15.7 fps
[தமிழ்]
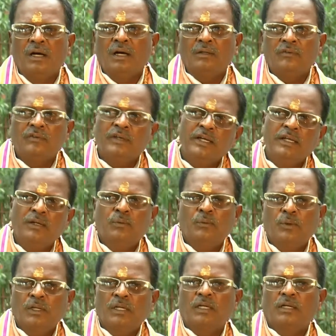சனி
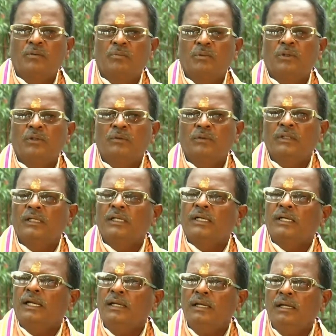கூட இருக்கும்போது வந்து
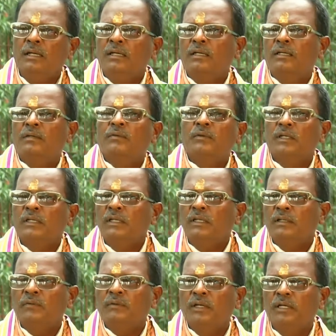கல்யாணம் ஆனவங்களுக்கு
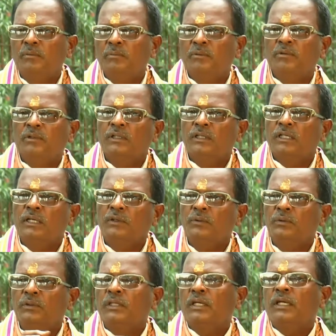இது வெளியுமே வந்து
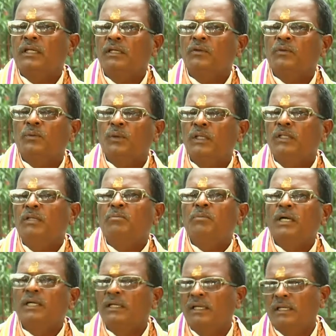கருவுத்தர் அதாவது குழந்த
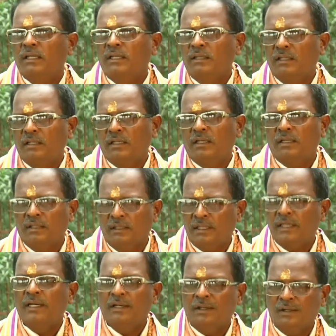பாகியம் இல்லாத
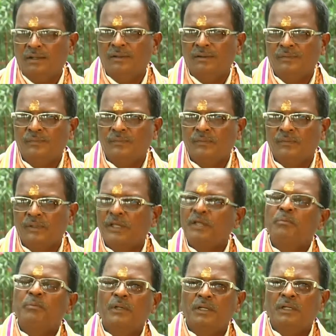நிறைய நாள் நிறைய
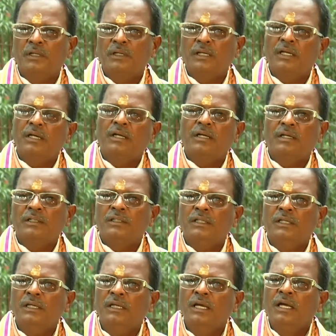பேருக்கு கல்யாணம் ஆச்சு
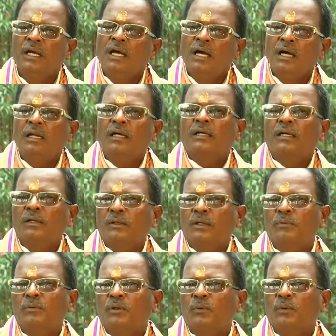ஆனால் க
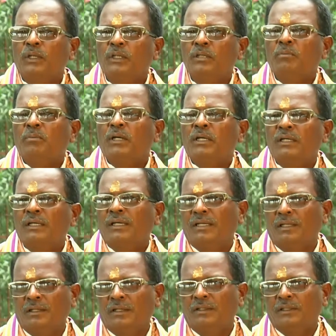அவங்களுக்கு குழந்த பாகியம்
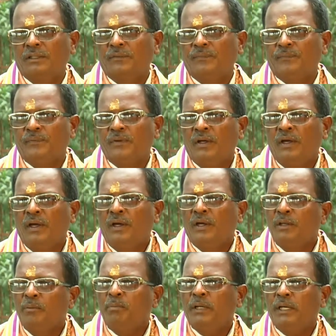இல்லாத இருந்துச்சு
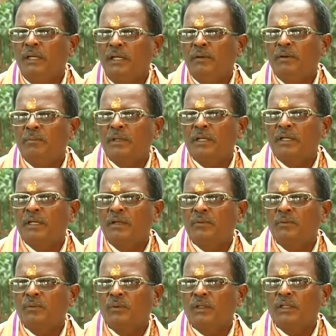இப்போ என்ன அப்படின்னா
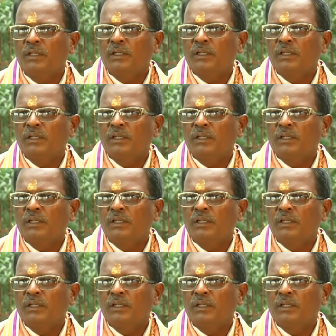உங்களுக்கு